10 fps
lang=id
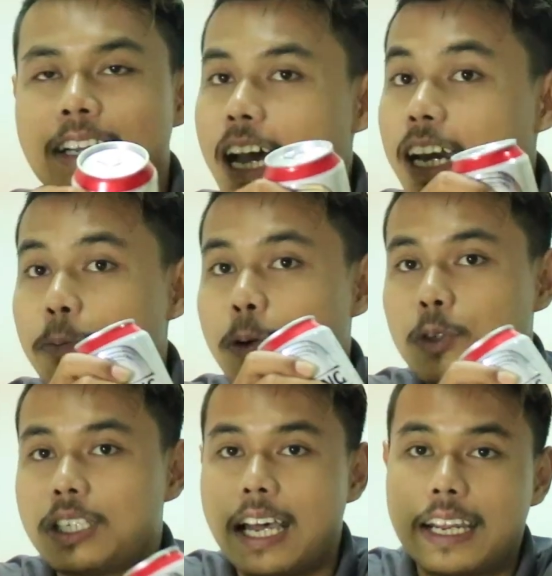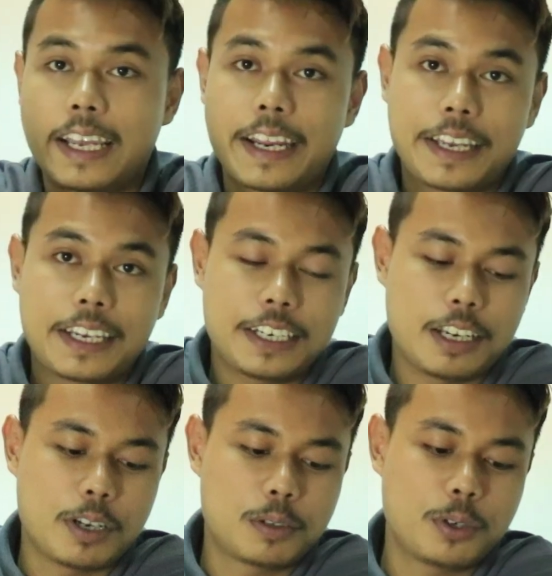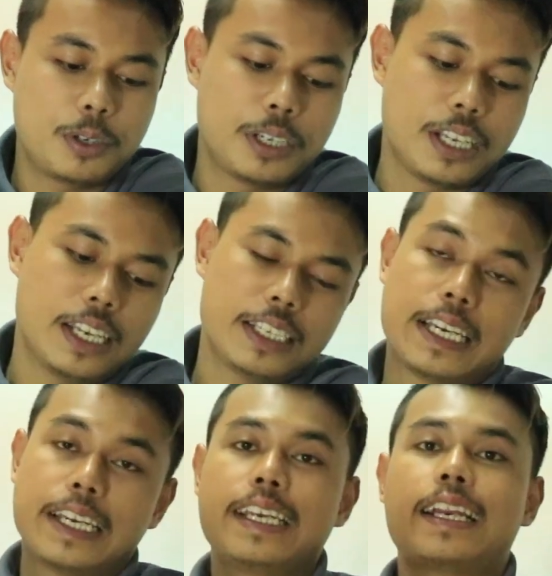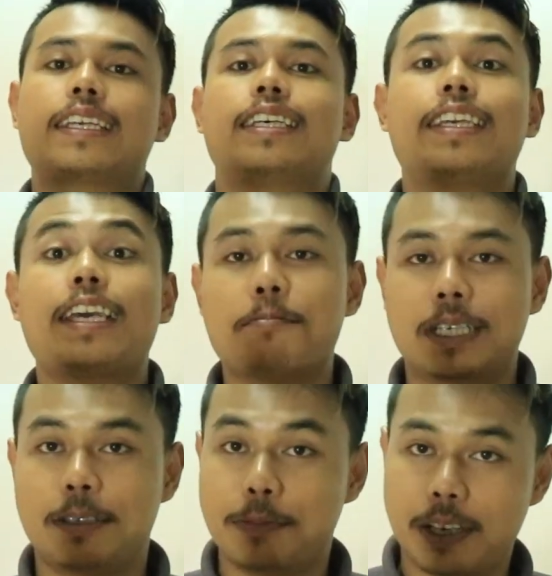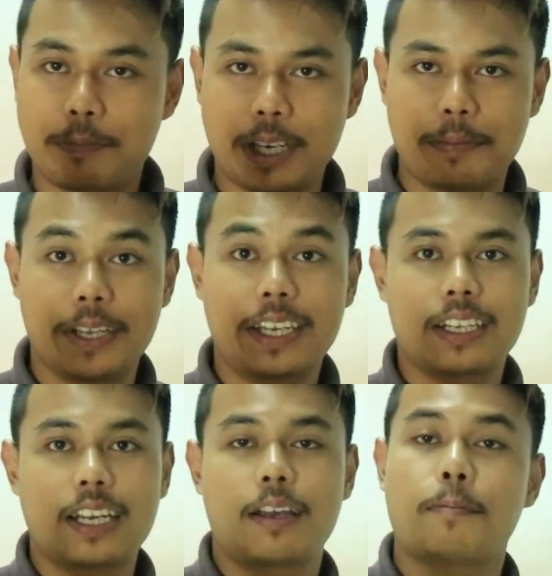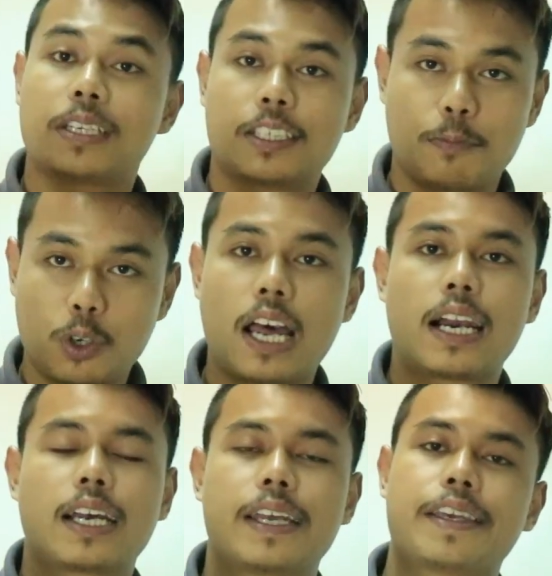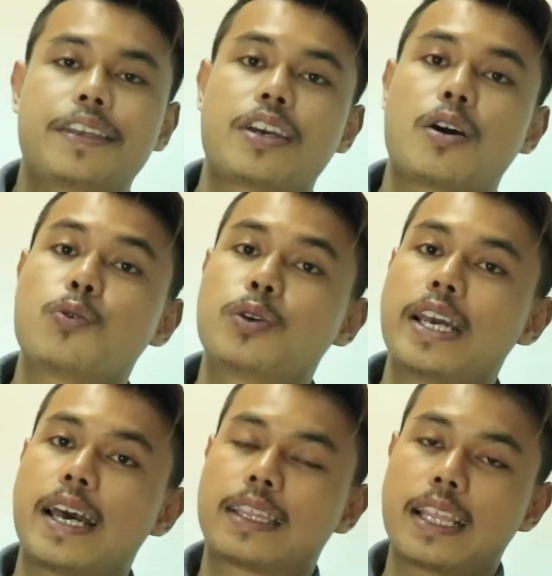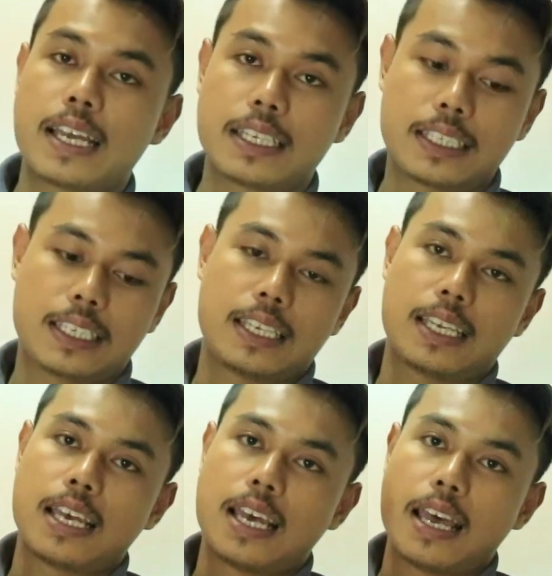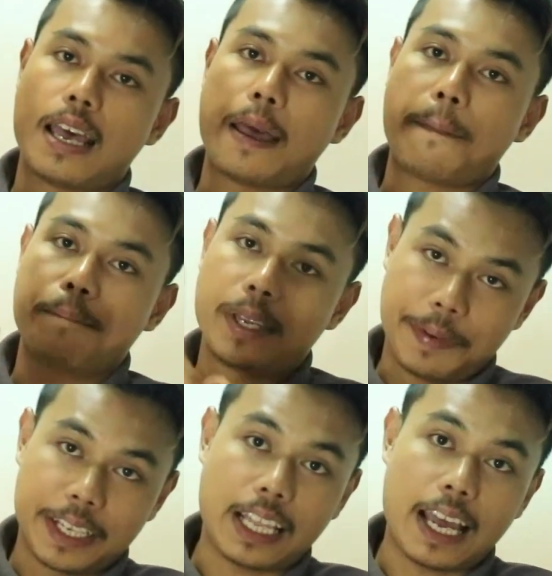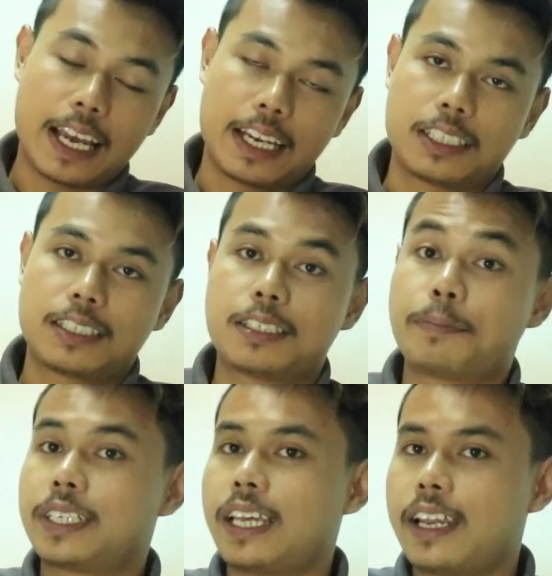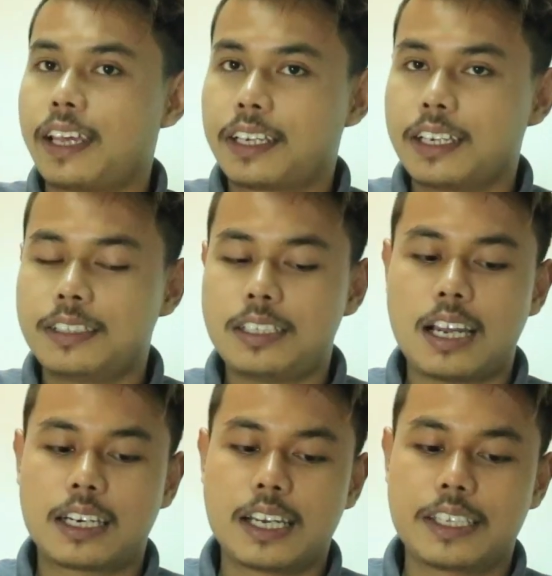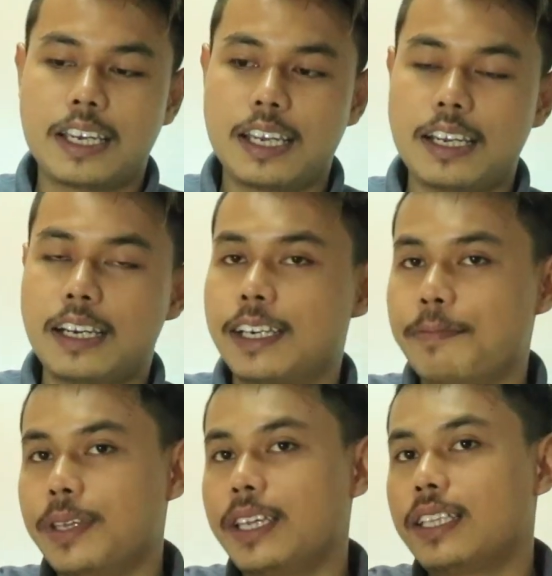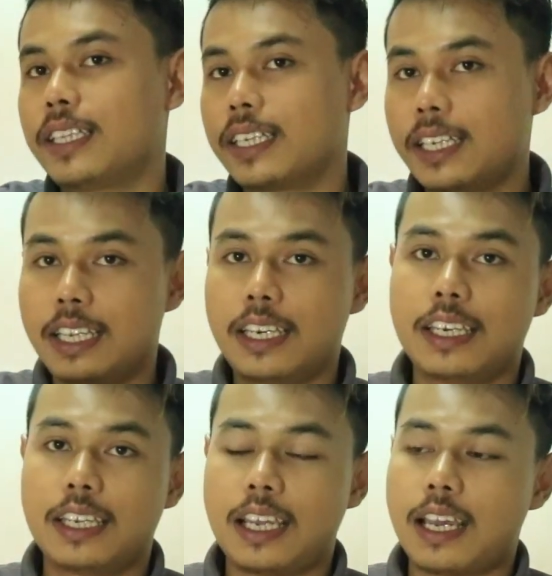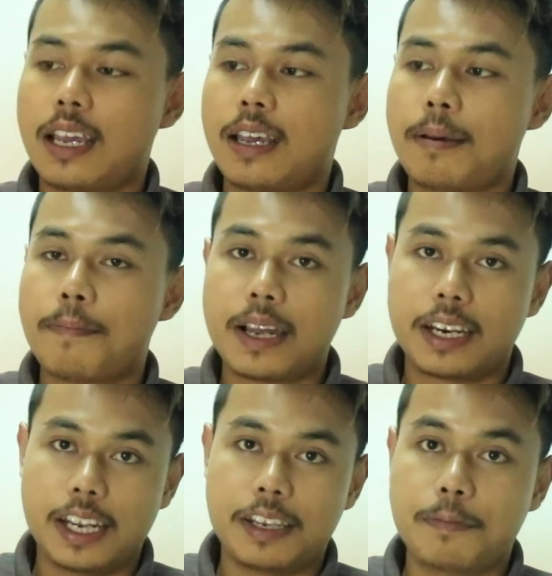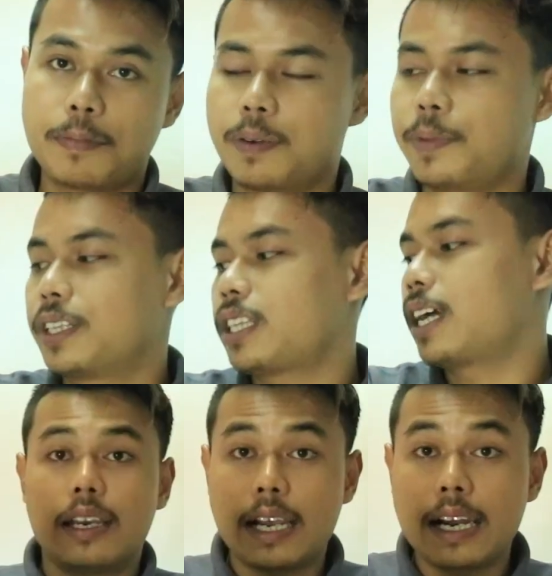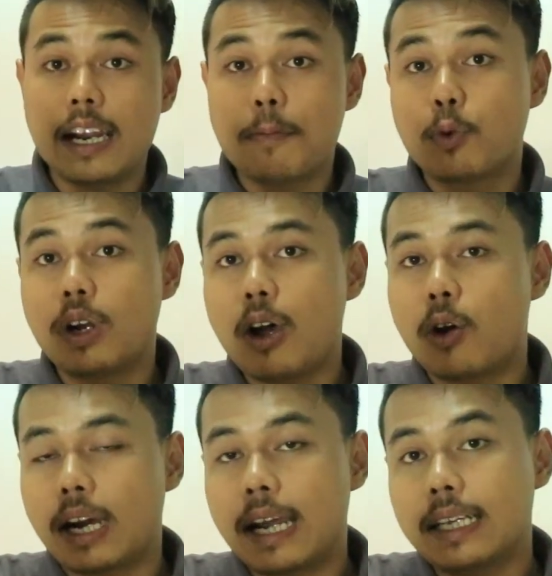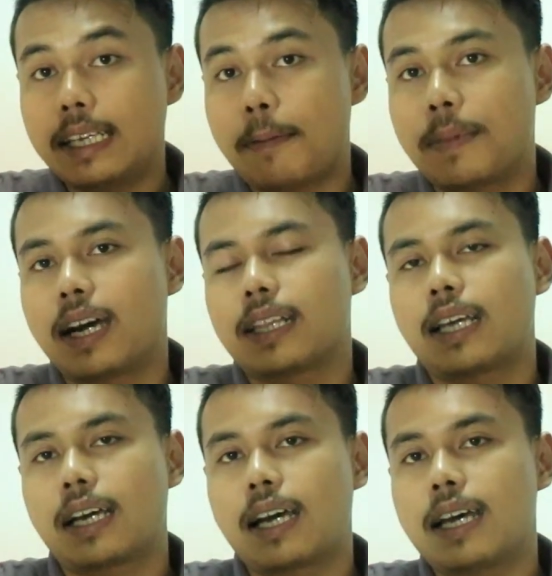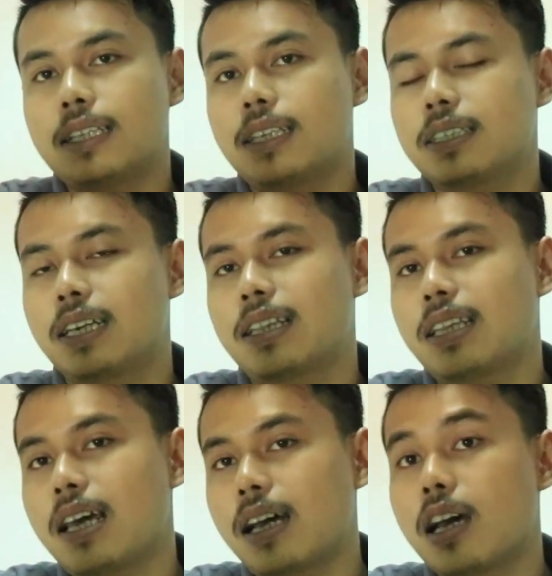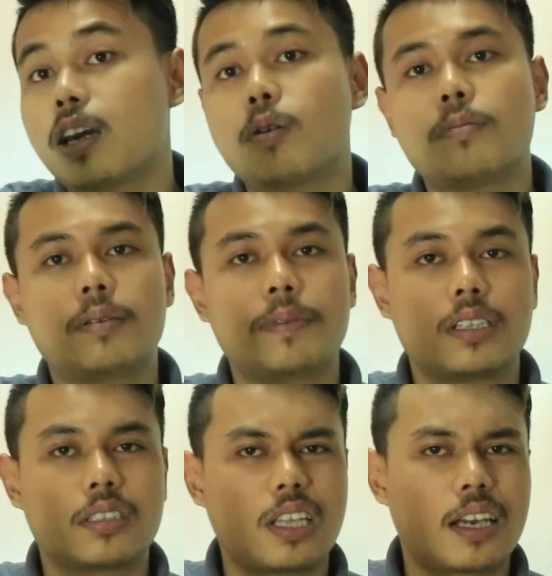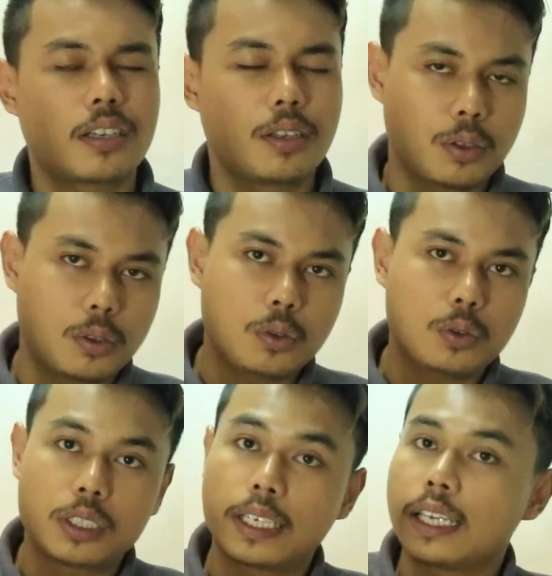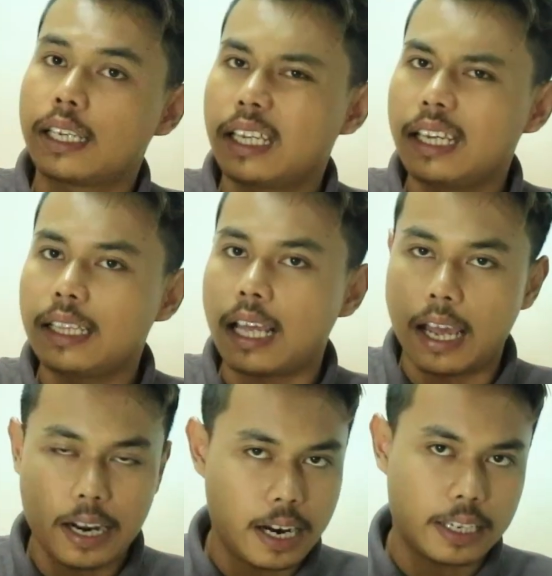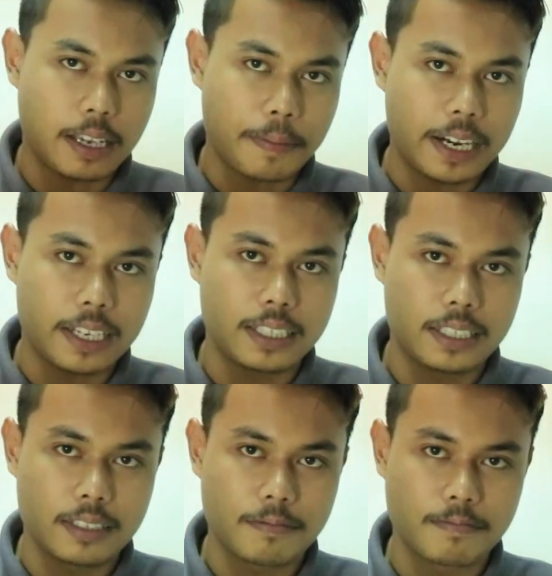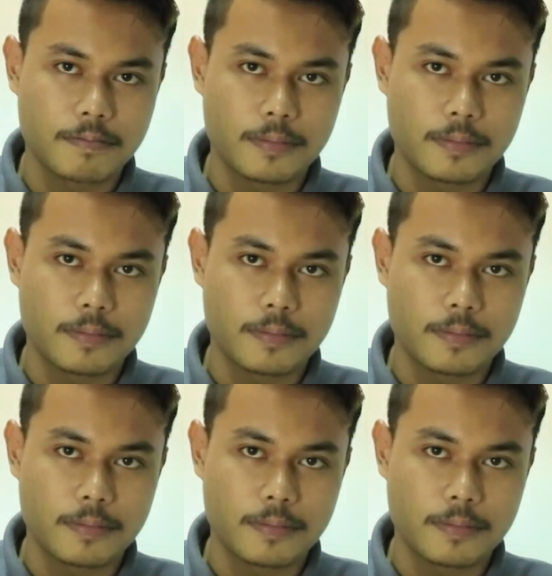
anak perusahaan Heineken ya mas bro jadi rasanya ya pasti mirip-mirip dikit lah meskipun harganya jauh di atas bir bintang seperti Heineken harganya lebih tinggi dibanding bir bintang dan ada pula orang yang mengatakan ternyata kalau bir bintang itu sedikit ada rasa manis